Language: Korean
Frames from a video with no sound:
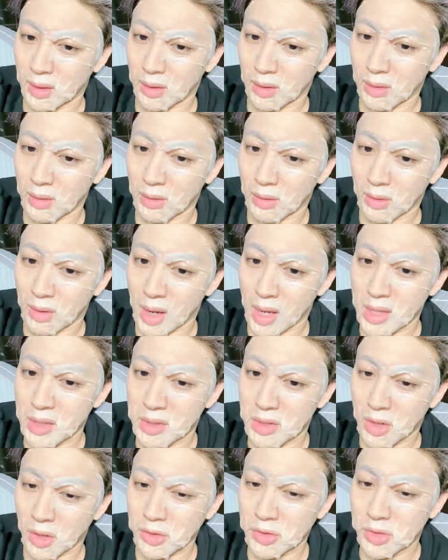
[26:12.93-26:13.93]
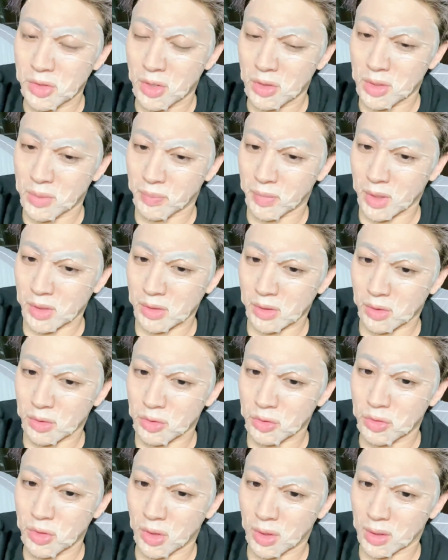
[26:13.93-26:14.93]
어,
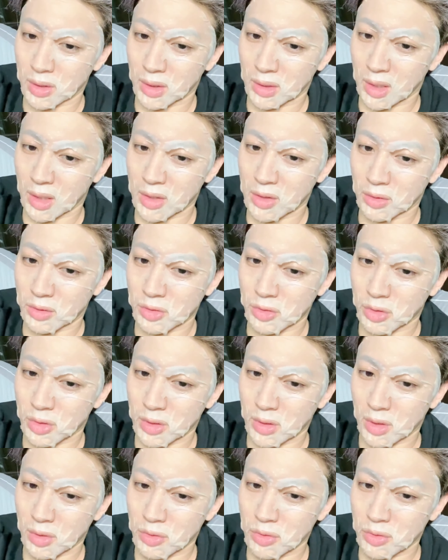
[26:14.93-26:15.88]
안연서님께서 윤영아 나 다이어트 중인데